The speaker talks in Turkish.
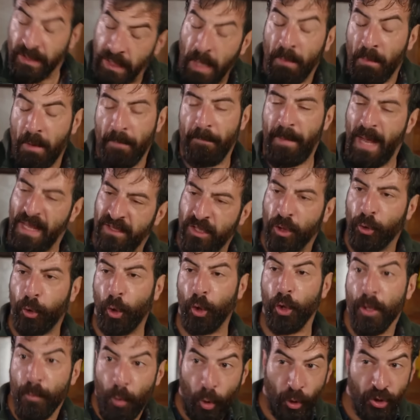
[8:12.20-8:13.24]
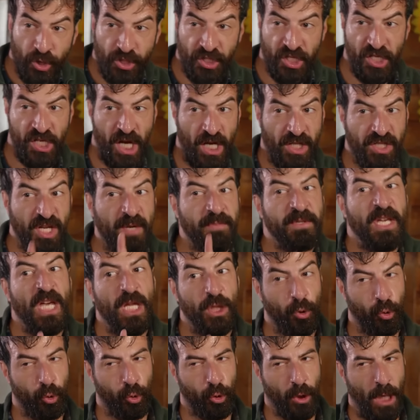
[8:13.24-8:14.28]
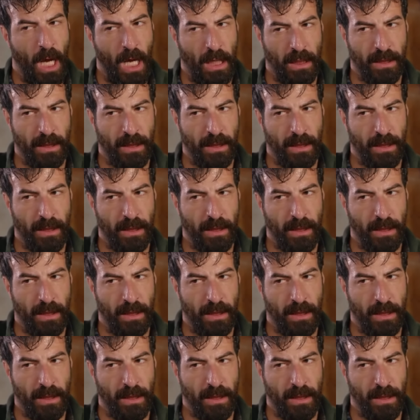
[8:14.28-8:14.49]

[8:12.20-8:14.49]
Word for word: Tamam ben de donuyorum onun için yakacağım kendi üstüne